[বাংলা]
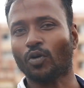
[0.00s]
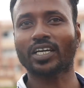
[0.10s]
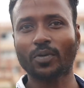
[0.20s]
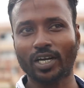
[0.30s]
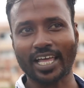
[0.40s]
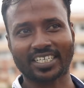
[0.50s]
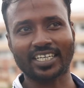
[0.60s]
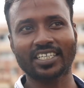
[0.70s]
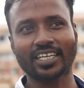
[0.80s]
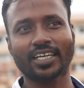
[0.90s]
অনেকে বলে
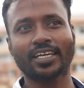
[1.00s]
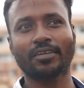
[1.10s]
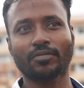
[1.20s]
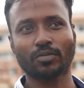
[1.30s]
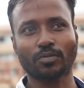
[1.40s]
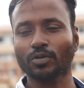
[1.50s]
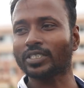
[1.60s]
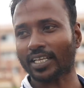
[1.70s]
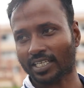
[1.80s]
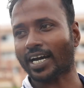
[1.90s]
একসাথে দেখলে
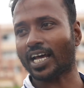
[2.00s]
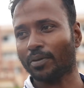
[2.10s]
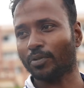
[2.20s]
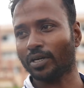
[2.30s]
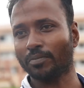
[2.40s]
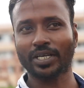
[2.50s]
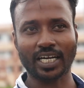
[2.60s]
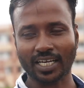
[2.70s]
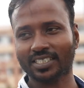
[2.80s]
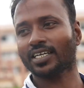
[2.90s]
যাত্রা খারাপ হয়
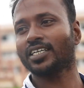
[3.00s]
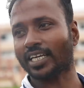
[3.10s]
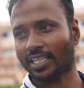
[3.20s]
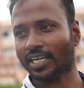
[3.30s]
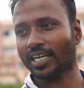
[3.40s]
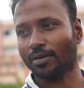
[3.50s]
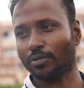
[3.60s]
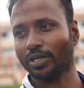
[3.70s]
বিলা রাস্তা का যাত্রা খারাপ